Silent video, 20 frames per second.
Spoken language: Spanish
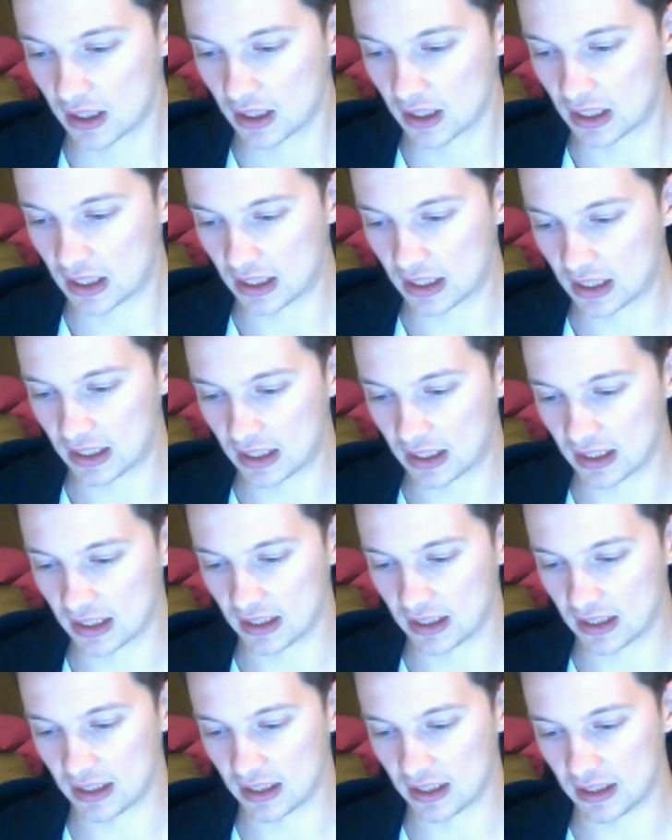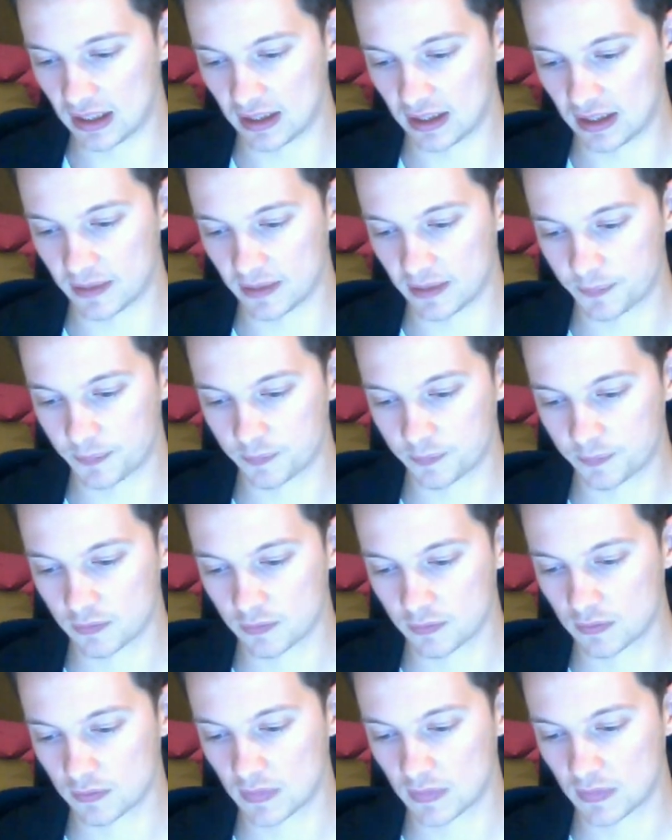Y,
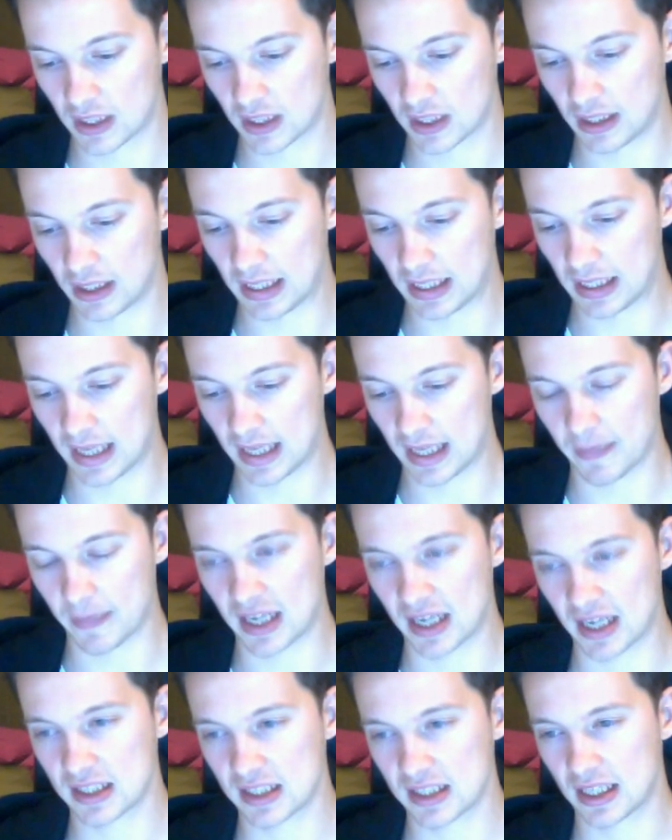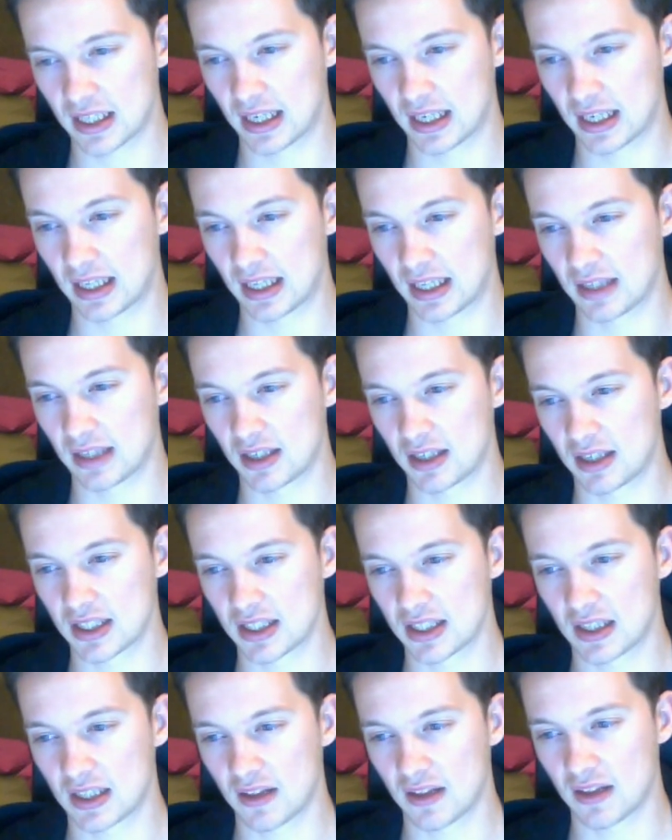además que tengo la
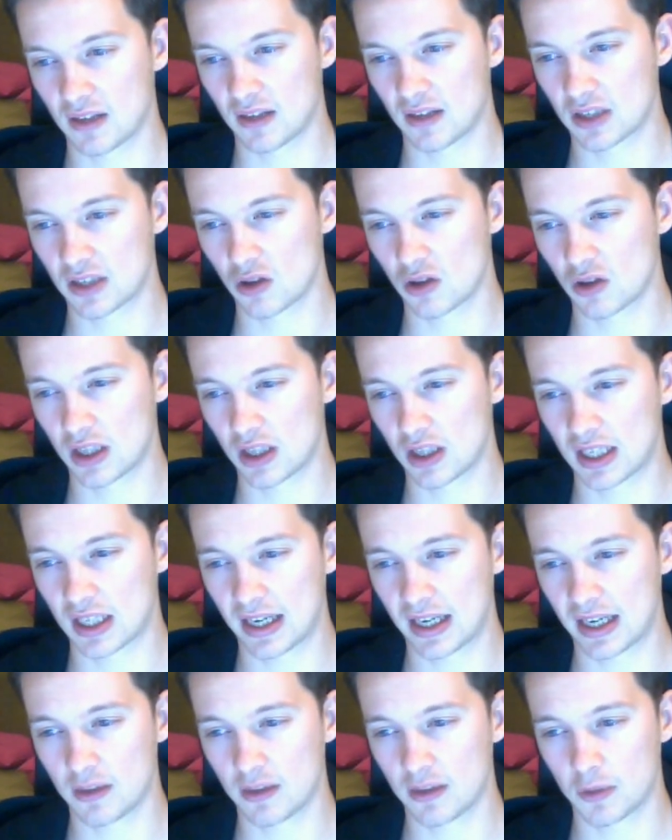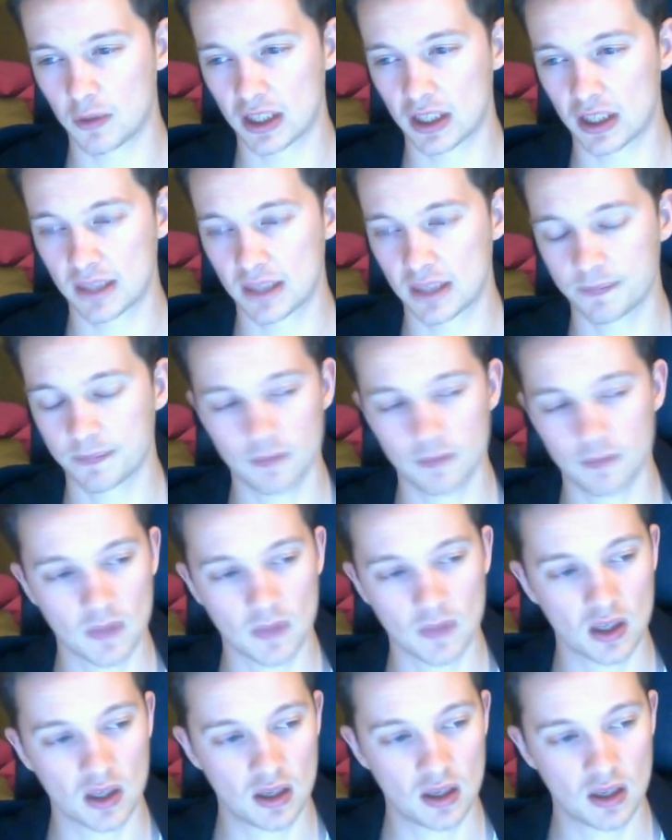sensación que eso la atrae como que
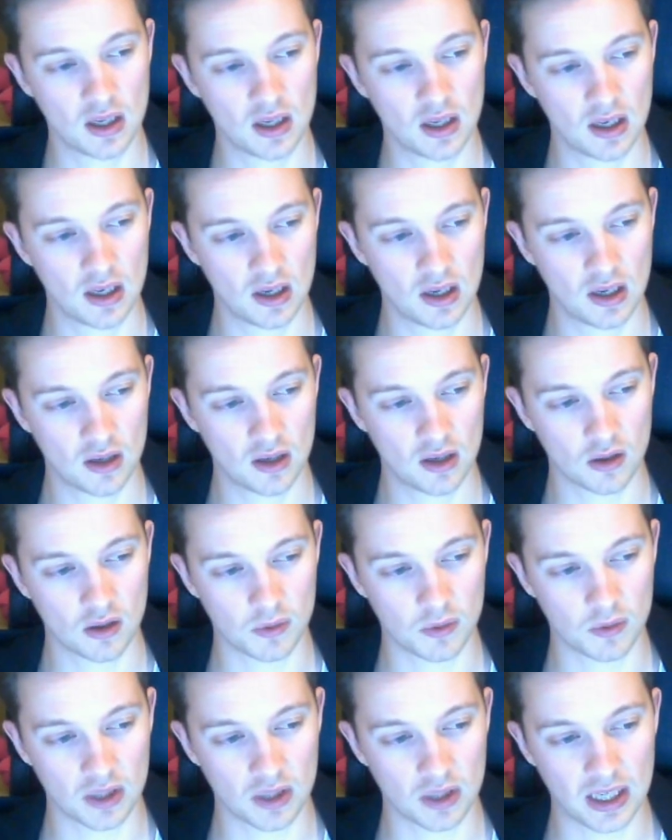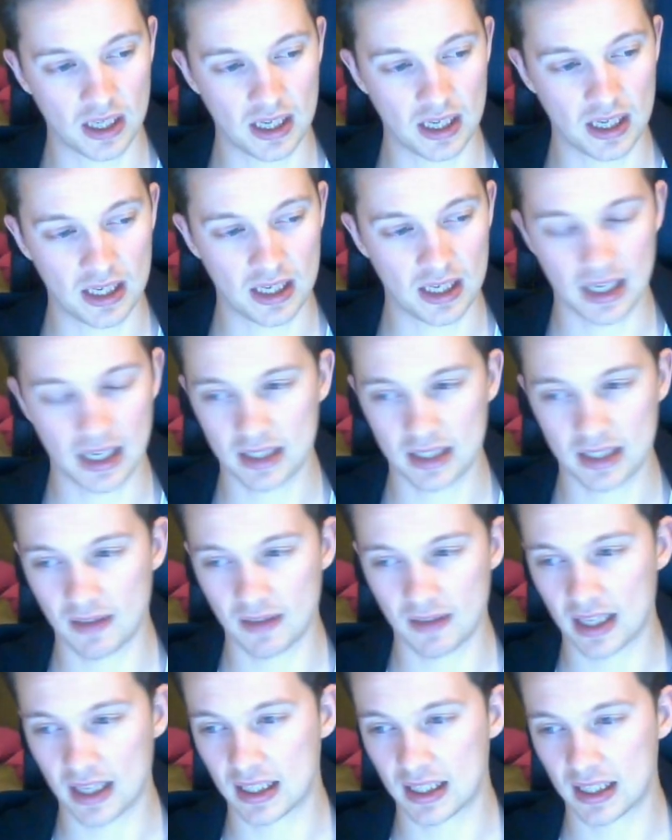como que negatividad
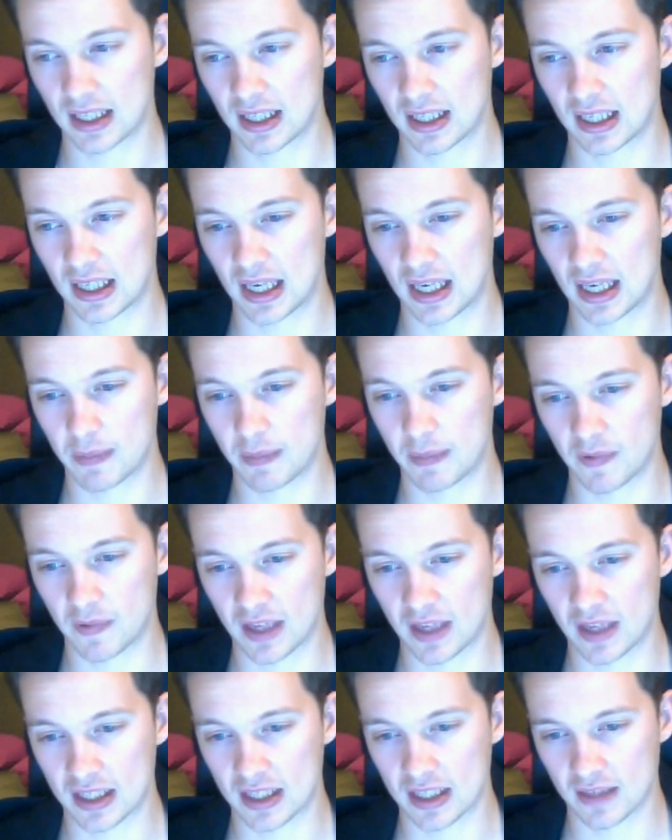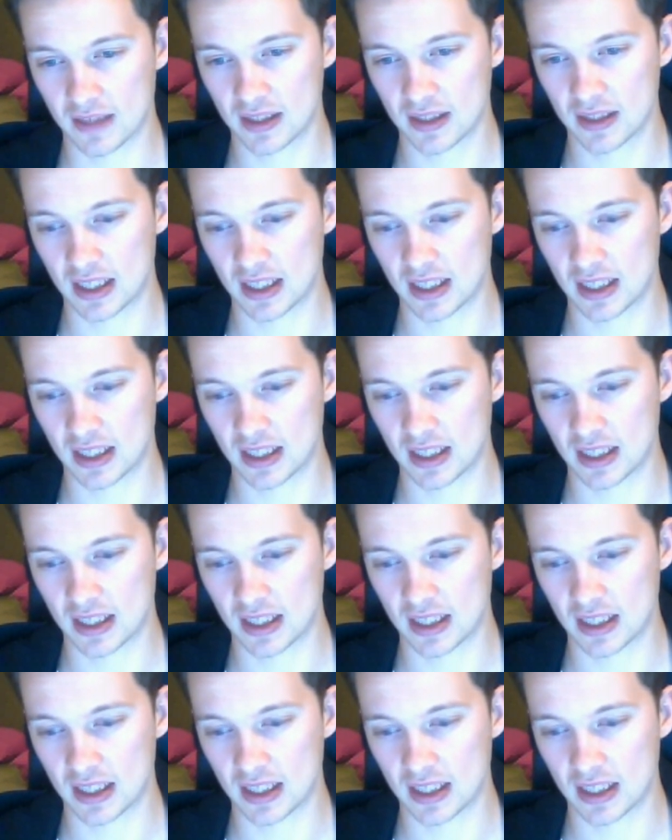a, mi vida, ¿sabes?